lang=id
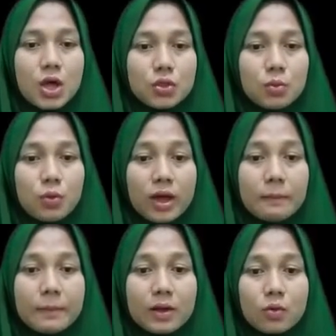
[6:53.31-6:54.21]
Tumbuhan
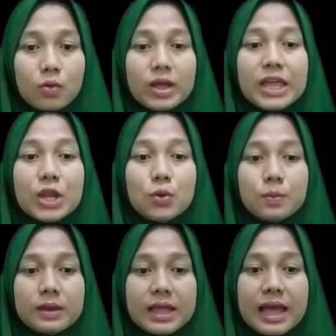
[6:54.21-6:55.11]
paku
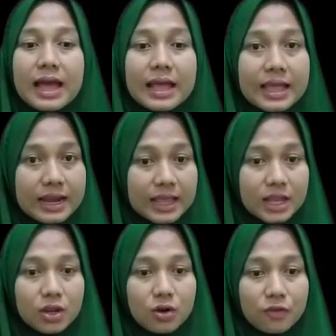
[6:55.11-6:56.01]
hidup di air,
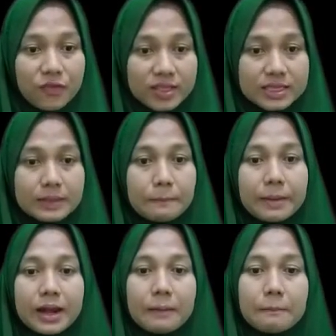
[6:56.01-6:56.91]
hidrofit,
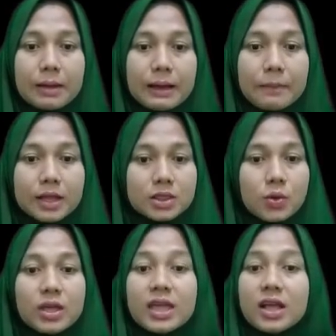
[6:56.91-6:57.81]
tempat lembab atau
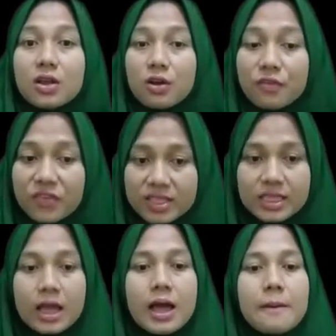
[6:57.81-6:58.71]
higrofit,
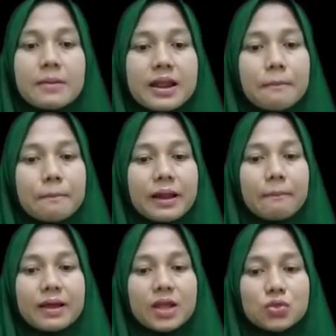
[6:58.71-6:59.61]
menempel
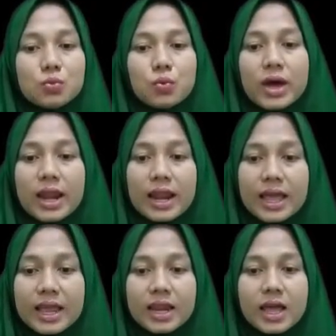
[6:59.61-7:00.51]
pada tumbuhan
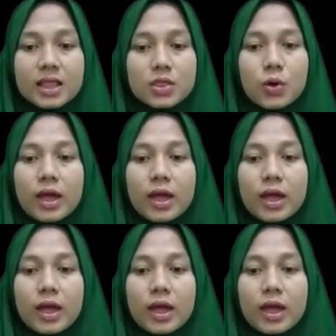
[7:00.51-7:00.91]
lain atau